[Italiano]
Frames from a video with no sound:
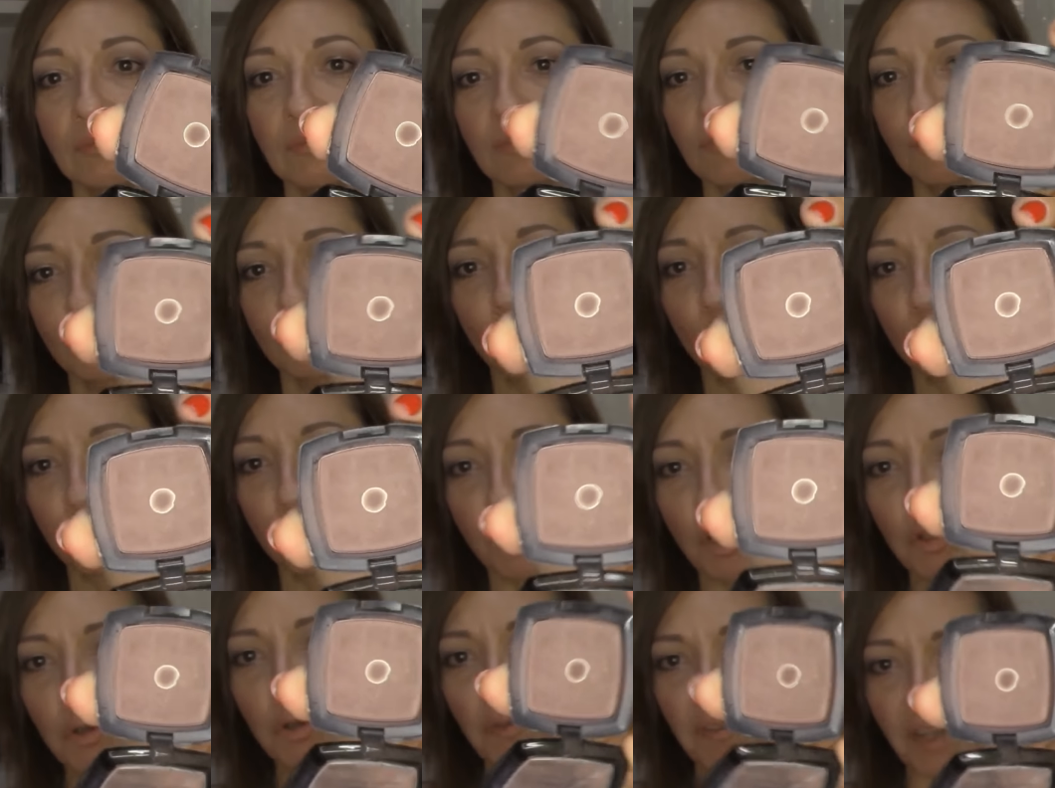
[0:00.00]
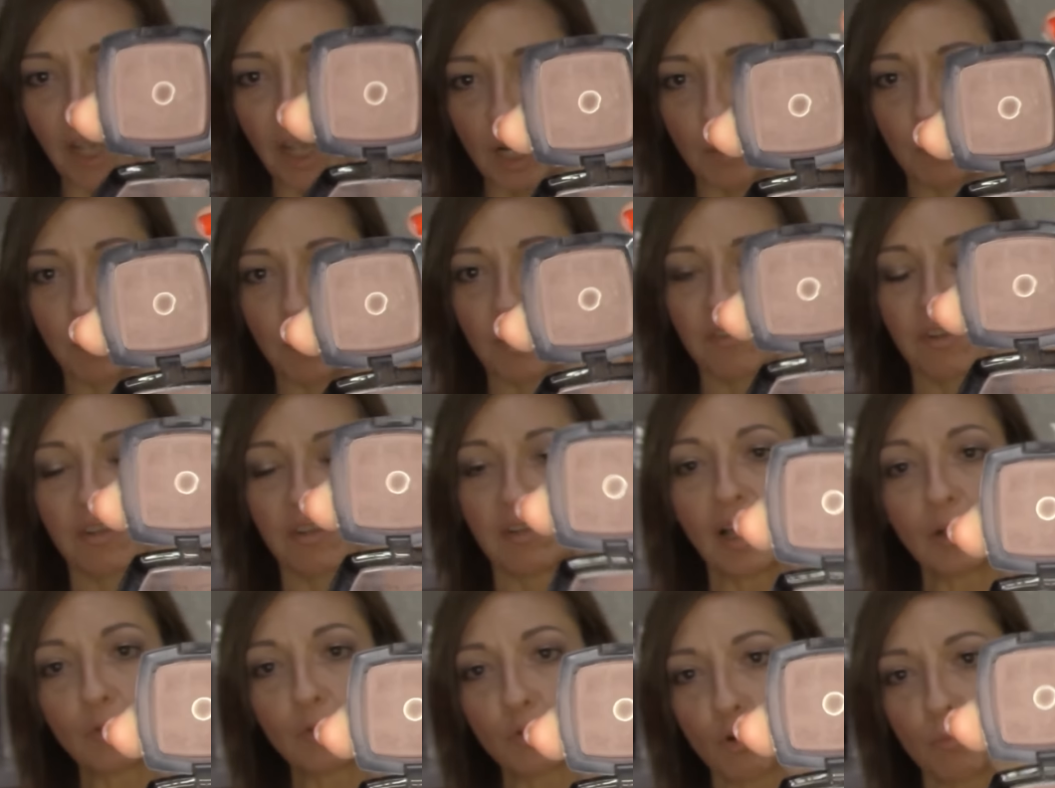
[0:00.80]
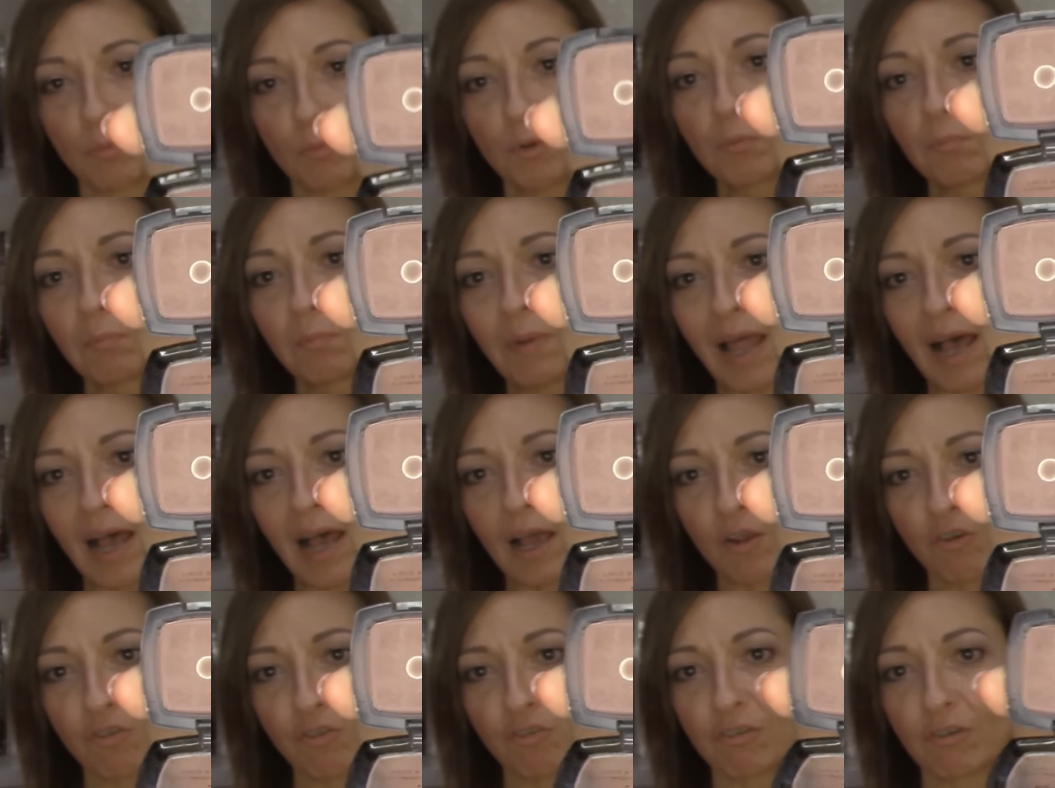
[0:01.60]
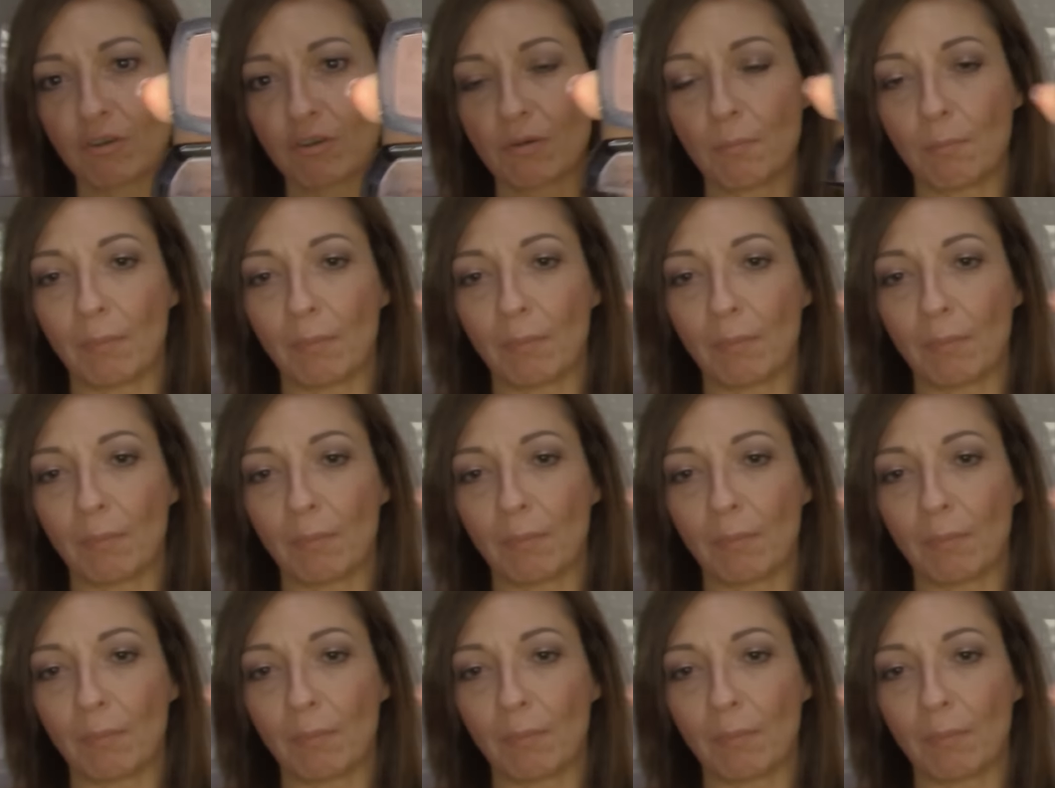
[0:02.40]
sul sito viene presentato come un blush,